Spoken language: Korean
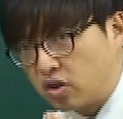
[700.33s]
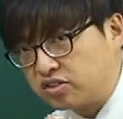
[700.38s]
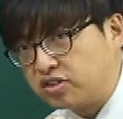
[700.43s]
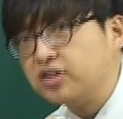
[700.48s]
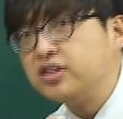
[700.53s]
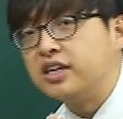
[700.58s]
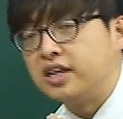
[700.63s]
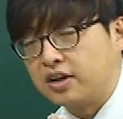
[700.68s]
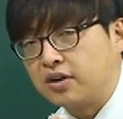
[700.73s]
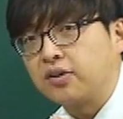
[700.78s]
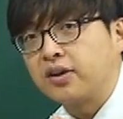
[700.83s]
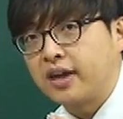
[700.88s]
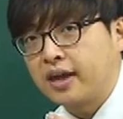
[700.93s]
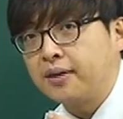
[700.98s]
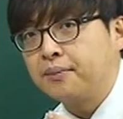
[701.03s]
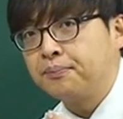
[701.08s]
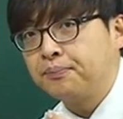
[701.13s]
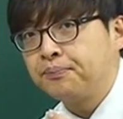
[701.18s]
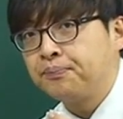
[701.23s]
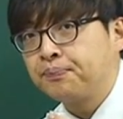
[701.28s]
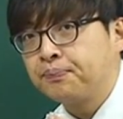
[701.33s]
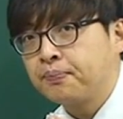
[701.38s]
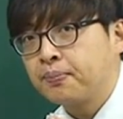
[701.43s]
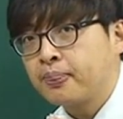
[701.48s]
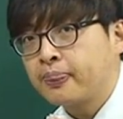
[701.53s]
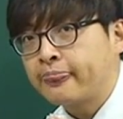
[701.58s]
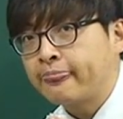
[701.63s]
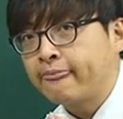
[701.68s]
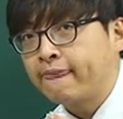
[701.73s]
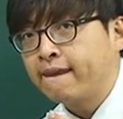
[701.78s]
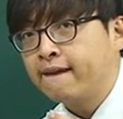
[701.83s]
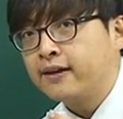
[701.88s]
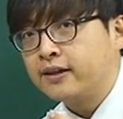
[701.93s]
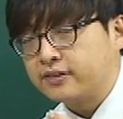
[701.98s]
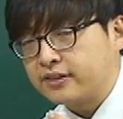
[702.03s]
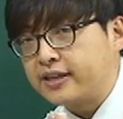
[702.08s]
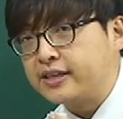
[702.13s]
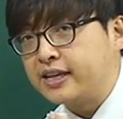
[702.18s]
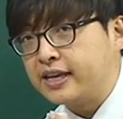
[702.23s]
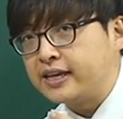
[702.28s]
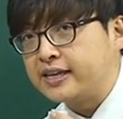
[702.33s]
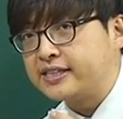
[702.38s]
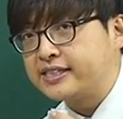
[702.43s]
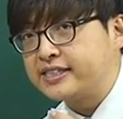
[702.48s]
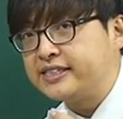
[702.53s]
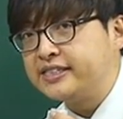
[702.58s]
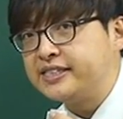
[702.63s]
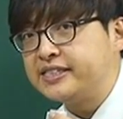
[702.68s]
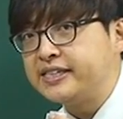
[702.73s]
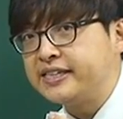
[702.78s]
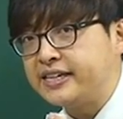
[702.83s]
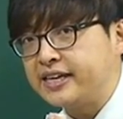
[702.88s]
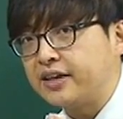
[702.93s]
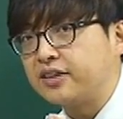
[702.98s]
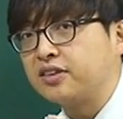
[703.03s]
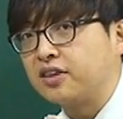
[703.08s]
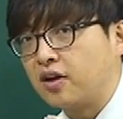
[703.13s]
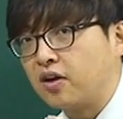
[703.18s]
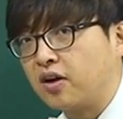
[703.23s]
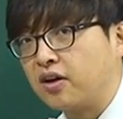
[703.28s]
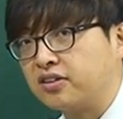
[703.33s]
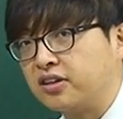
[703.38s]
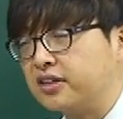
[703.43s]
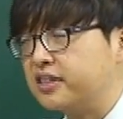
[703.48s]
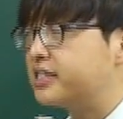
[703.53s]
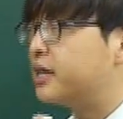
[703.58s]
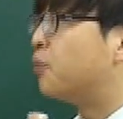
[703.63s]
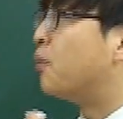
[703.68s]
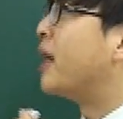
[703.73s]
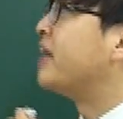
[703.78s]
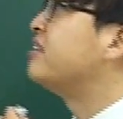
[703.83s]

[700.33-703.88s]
것은 이렇게. 되니 진실이었던 것은 제가